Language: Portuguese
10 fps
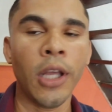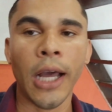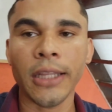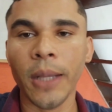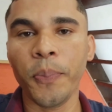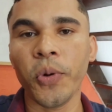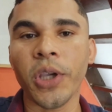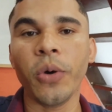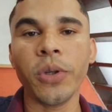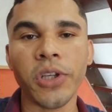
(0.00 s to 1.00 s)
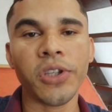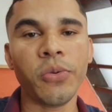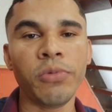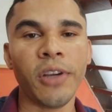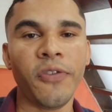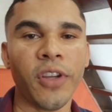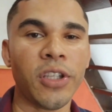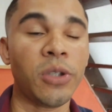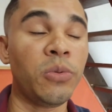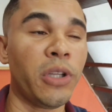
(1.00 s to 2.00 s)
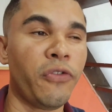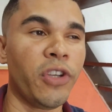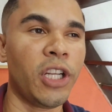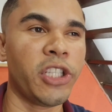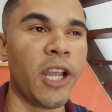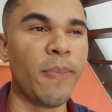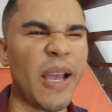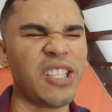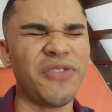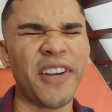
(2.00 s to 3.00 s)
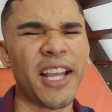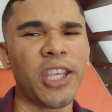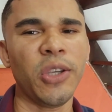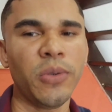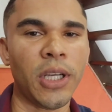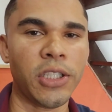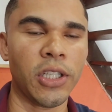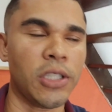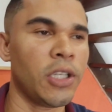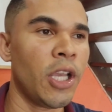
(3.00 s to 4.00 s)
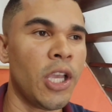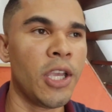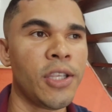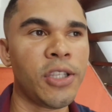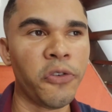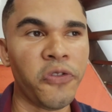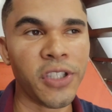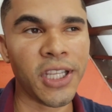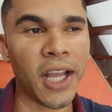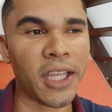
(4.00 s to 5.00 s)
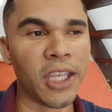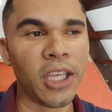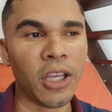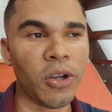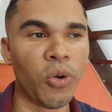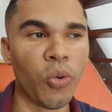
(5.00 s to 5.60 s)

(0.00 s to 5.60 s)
Até porque hoje é segunda-feira. Segunda-feira já é mais fraquinho, tá, gente? Se eu fizer aqui